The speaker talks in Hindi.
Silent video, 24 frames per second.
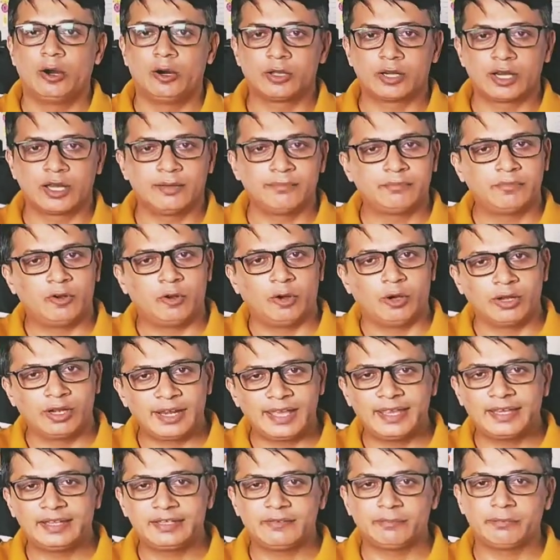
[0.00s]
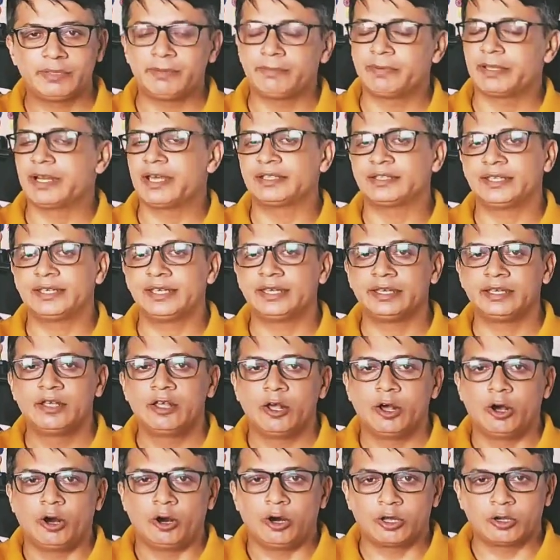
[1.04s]
और हम ऑनलाइन भी बनाते हैं
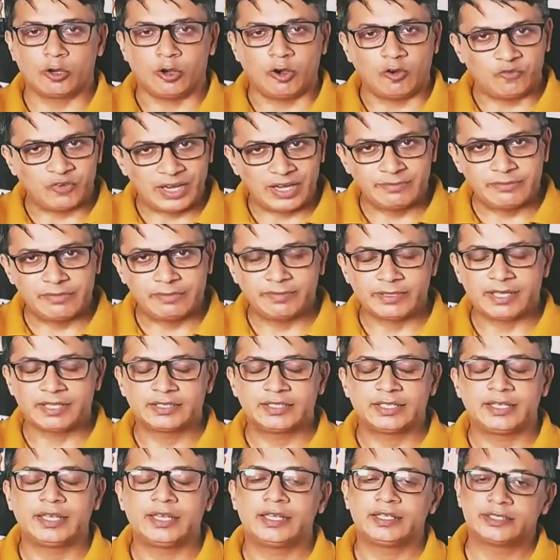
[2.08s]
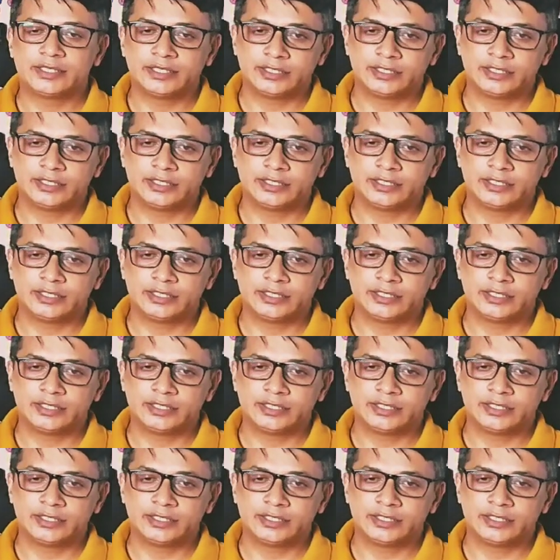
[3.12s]
और ऑफलाइन भी बनाते हैं